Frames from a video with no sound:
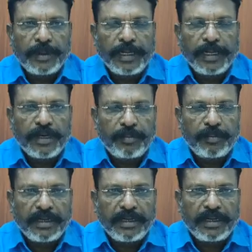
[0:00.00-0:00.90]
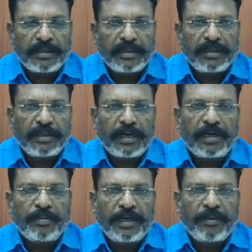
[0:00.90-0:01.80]
பனிரெண்டு மணியிலிருந்து
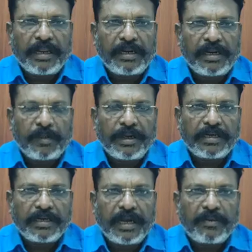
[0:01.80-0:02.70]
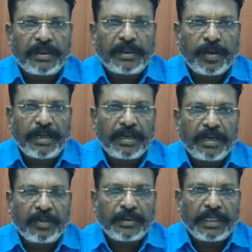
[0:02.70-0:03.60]
இரண்டு மணி வரையில் நமக்கு காவல்துறை
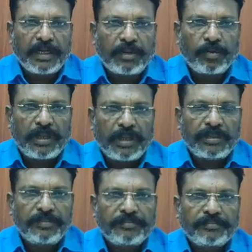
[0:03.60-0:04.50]
அனுமதி அளித்துள்ளது